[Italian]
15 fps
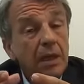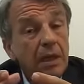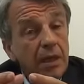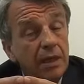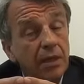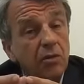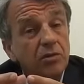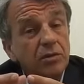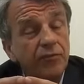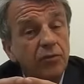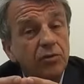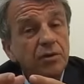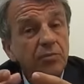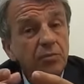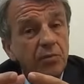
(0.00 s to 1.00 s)
E la cosa
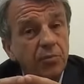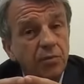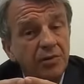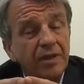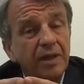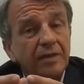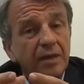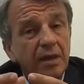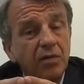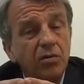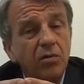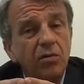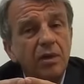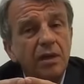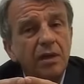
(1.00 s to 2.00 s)
forse più importante
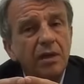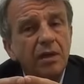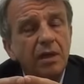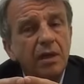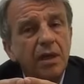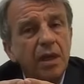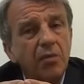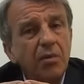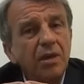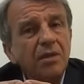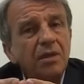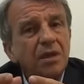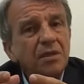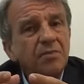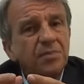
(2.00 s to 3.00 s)
ancora è quella
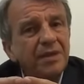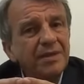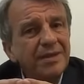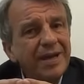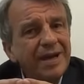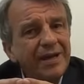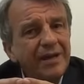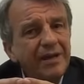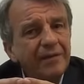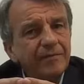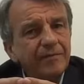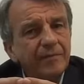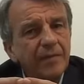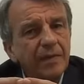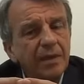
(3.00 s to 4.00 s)
di
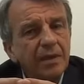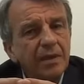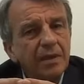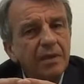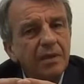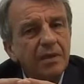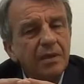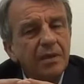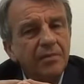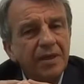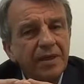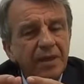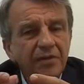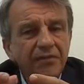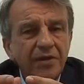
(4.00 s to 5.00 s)
rispettare,
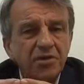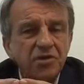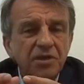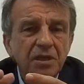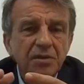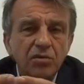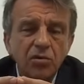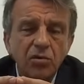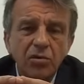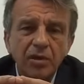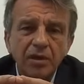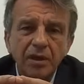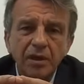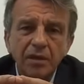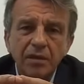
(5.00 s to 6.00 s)
perché la felicità
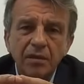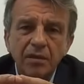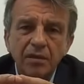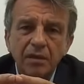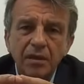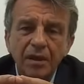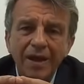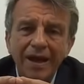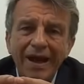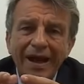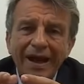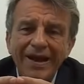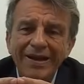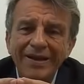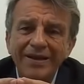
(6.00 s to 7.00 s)
sgorghi,
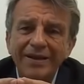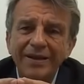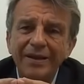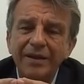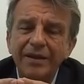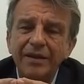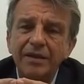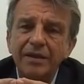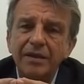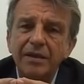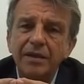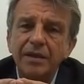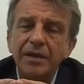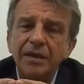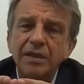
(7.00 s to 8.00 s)
anche
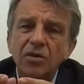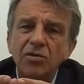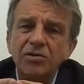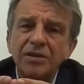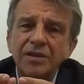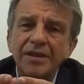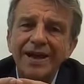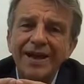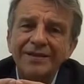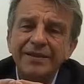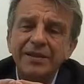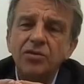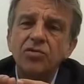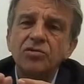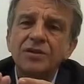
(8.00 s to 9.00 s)
i nostri
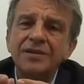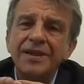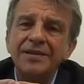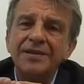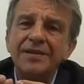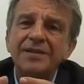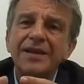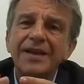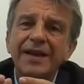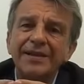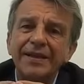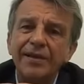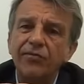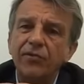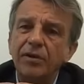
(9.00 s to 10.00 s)
lati cosiddetti
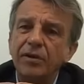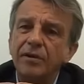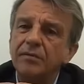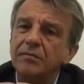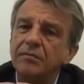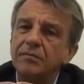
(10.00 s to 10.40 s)
sgradevoli.